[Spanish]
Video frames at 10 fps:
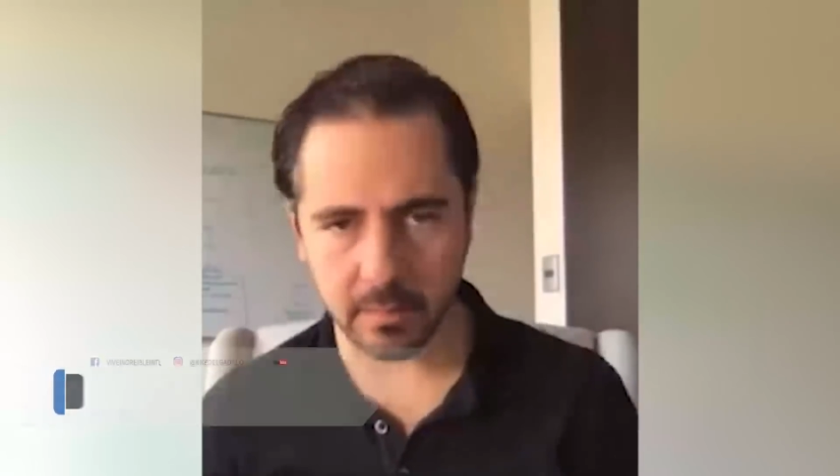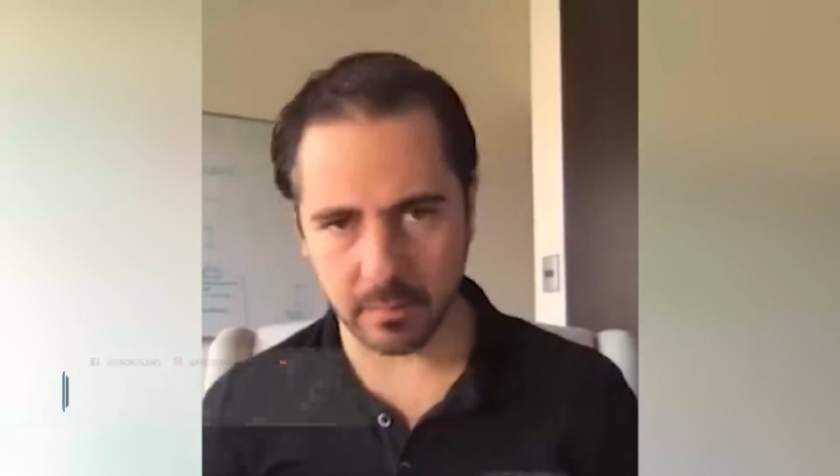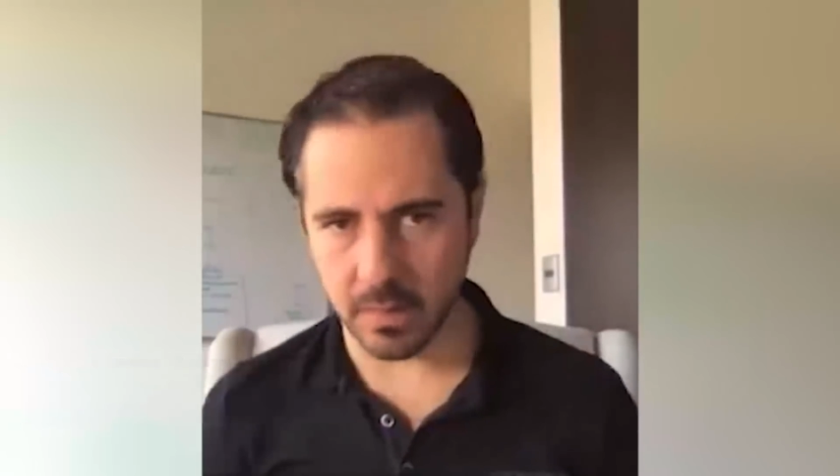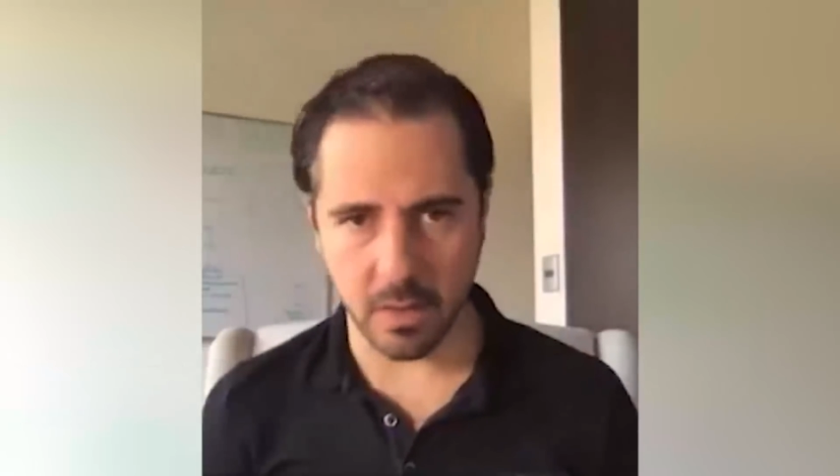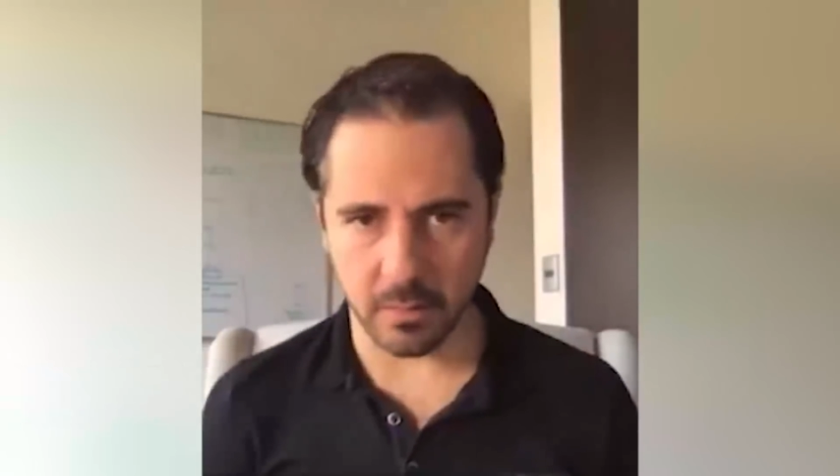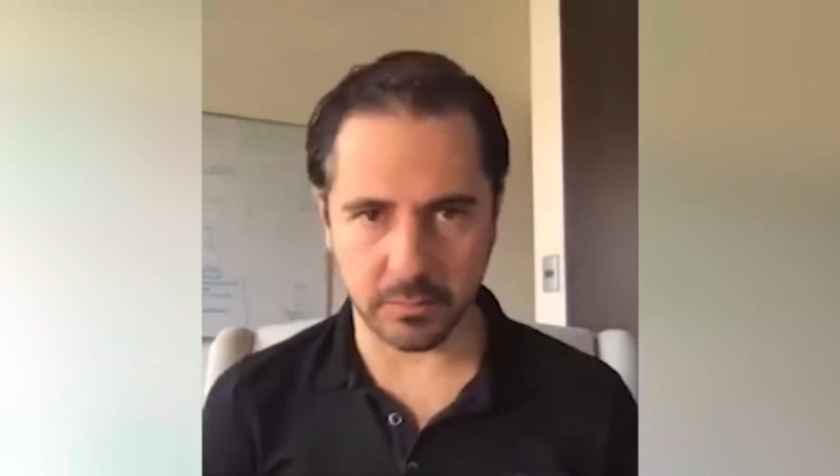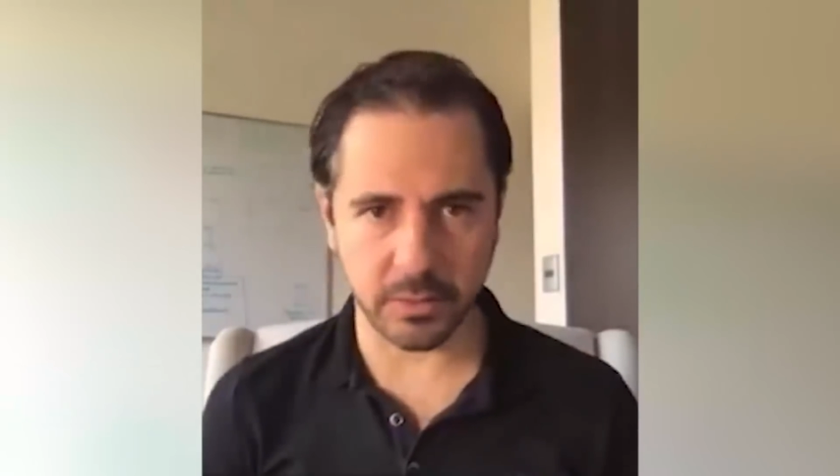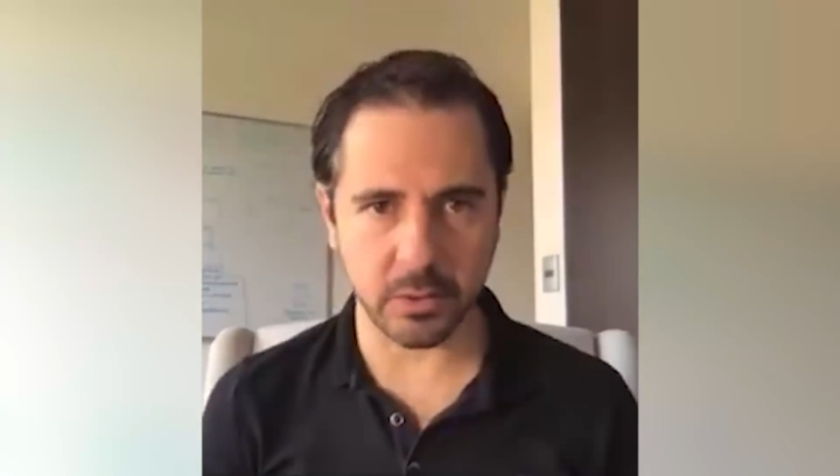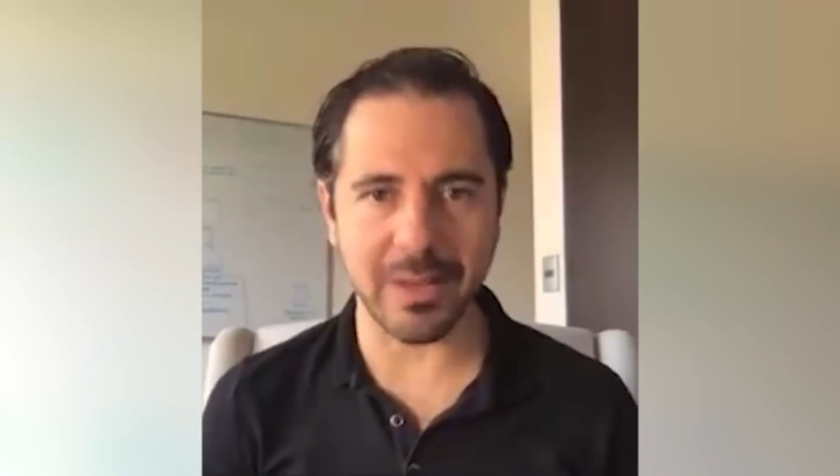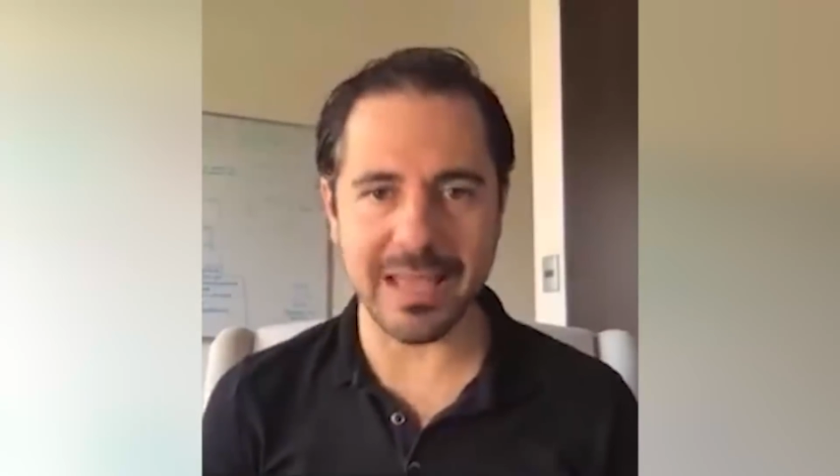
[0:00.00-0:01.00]
No,
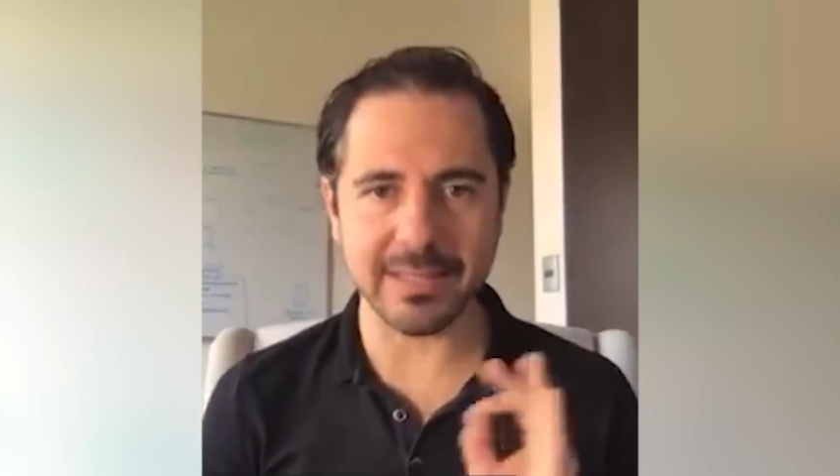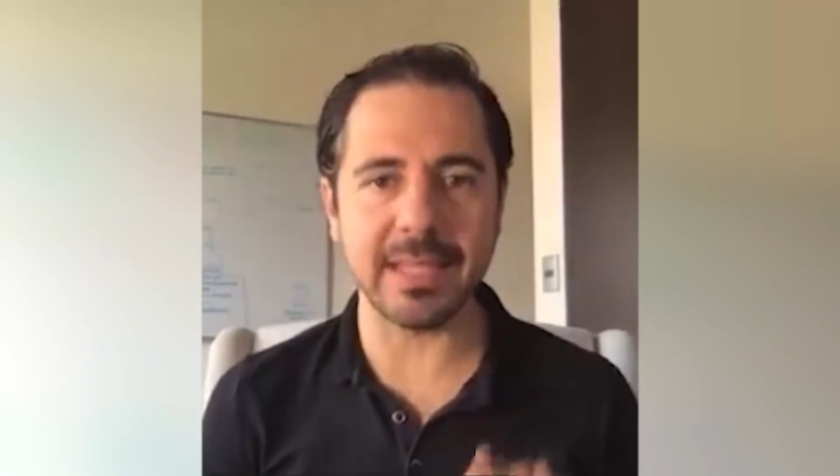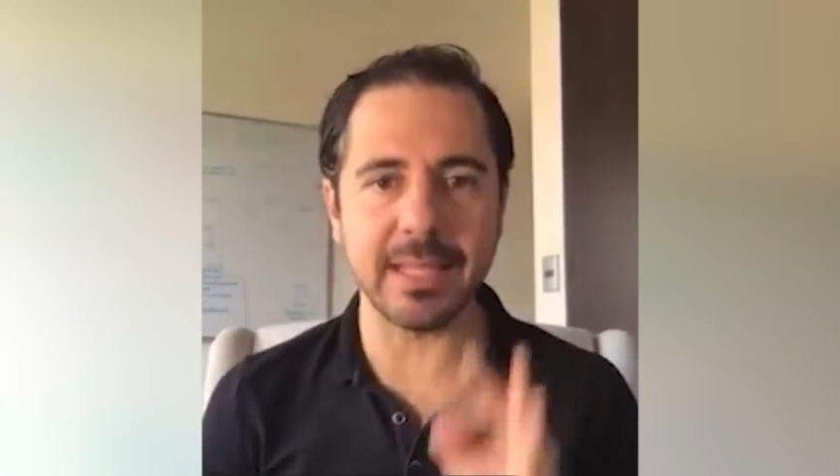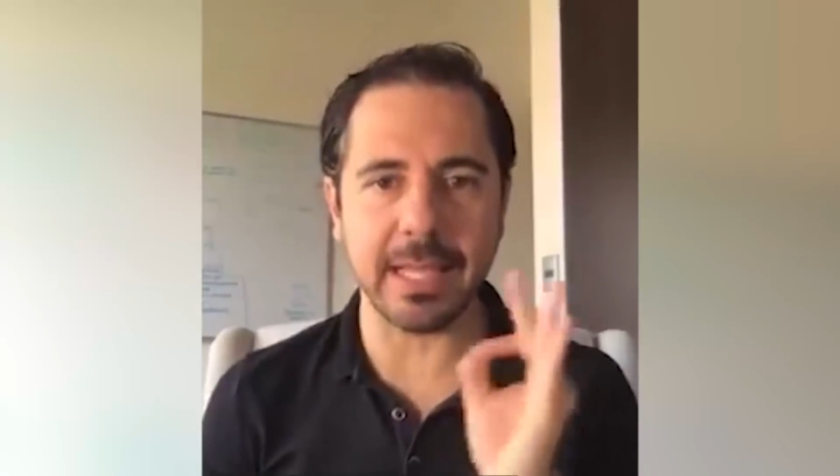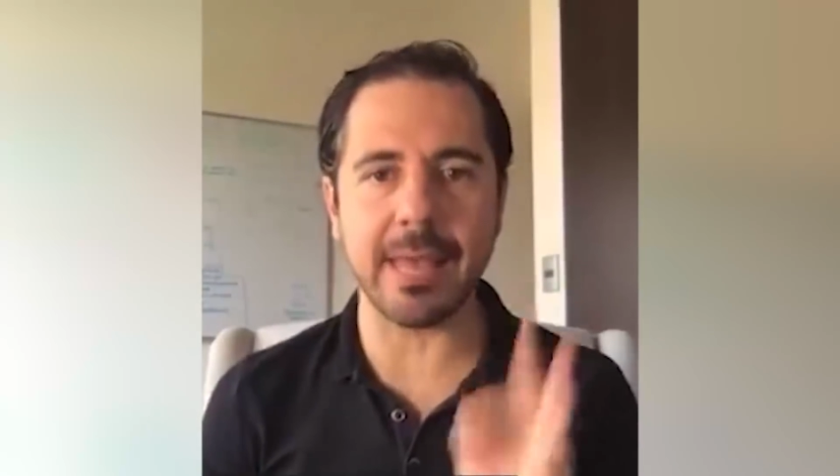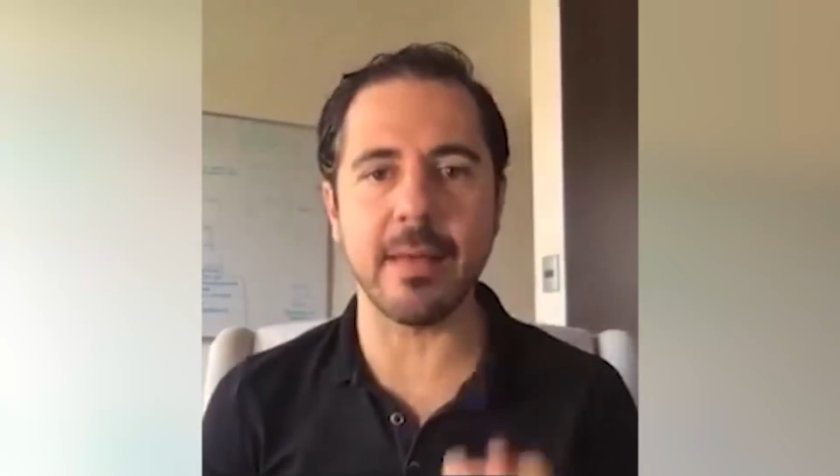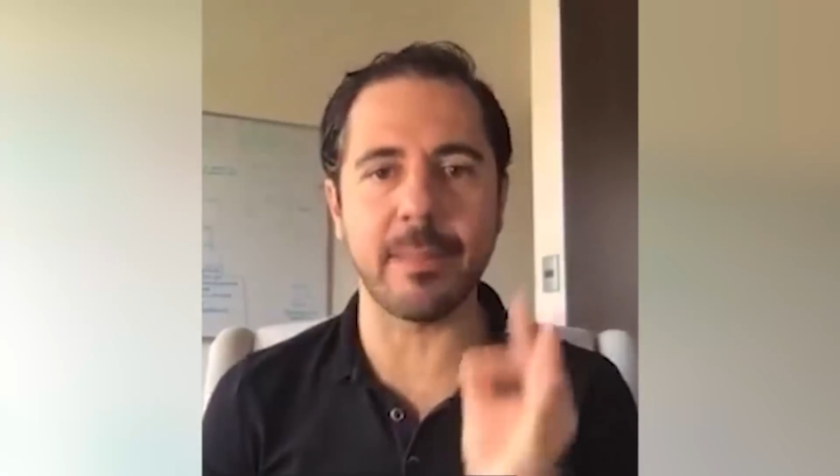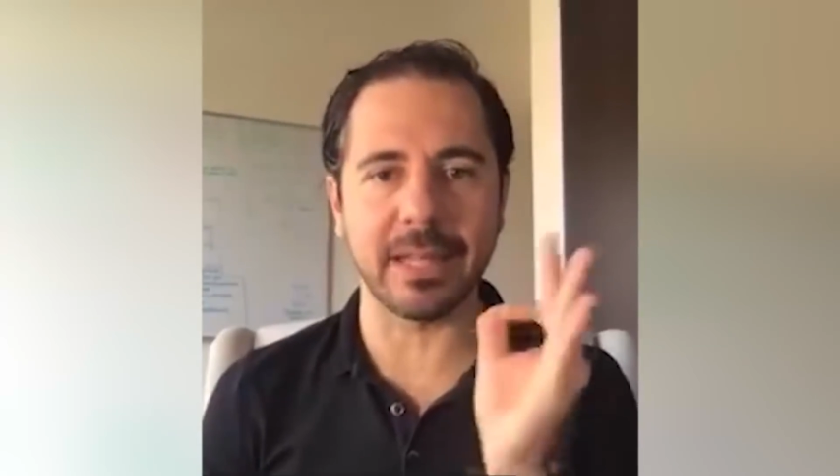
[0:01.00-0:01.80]
estoy diciendo, es la indicada